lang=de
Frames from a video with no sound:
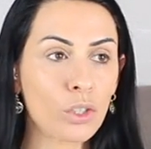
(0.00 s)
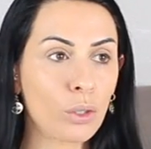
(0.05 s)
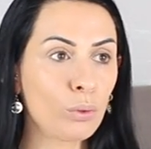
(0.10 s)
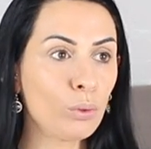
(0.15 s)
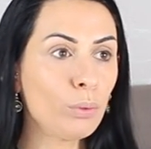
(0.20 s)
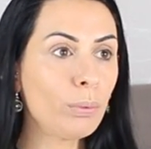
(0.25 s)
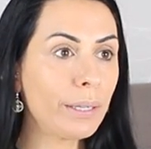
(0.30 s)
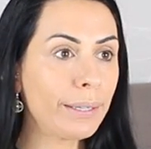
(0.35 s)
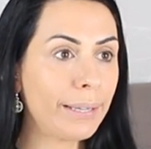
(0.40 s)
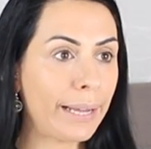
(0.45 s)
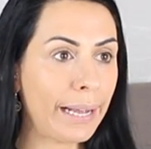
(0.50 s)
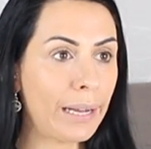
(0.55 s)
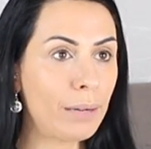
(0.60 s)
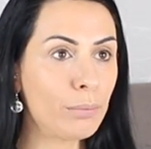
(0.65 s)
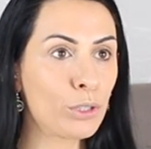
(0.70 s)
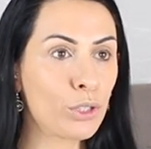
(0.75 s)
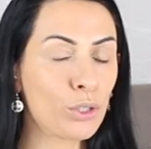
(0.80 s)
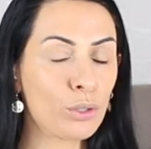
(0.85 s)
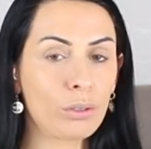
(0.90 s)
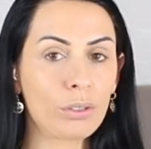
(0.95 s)
schon über eine
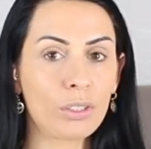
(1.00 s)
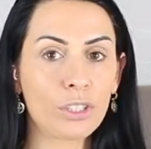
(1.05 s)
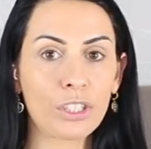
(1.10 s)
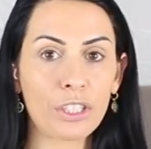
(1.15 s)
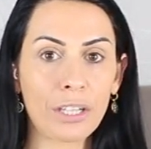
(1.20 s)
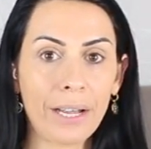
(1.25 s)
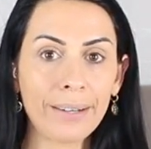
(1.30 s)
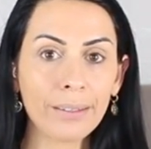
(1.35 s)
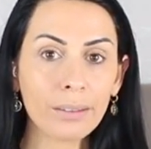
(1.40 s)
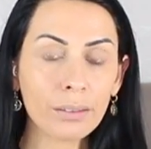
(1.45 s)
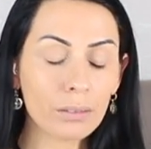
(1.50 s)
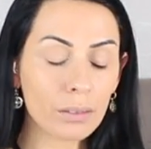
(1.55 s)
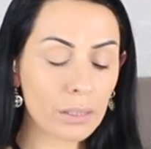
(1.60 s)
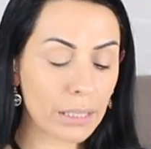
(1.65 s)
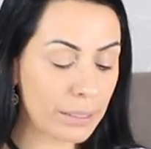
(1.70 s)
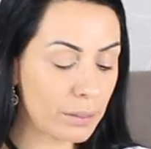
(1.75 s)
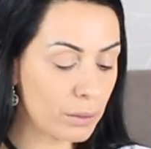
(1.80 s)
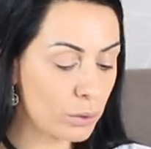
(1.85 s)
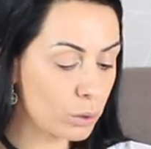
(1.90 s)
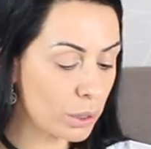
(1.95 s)
halbe Stunde standen und
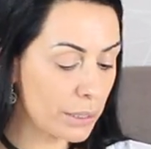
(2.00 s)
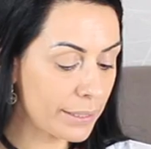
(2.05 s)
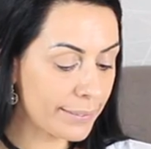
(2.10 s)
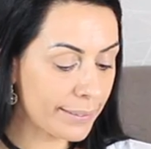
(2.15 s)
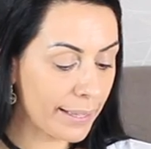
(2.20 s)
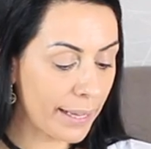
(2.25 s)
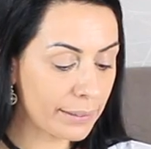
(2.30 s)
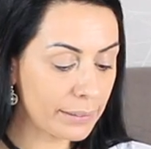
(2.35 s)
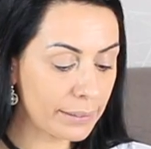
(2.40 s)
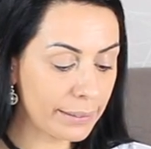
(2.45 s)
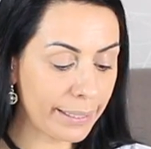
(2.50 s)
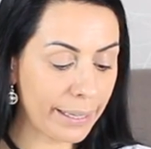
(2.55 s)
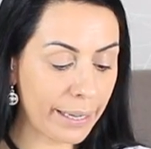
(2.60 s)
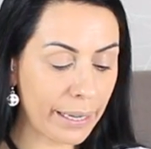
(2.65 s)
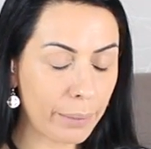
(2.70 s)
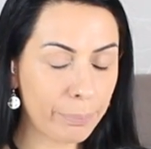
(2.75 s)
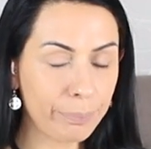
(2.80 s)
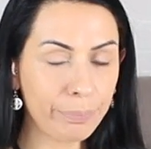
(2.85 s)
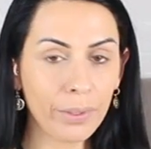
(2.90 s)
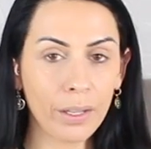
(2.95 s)
dann eine Durchsage
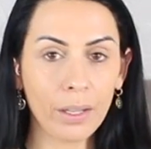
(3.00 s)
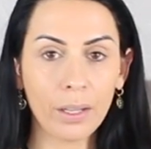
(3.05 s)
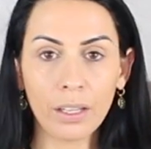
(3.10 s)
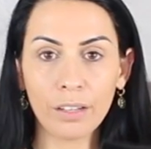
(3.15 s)
kam,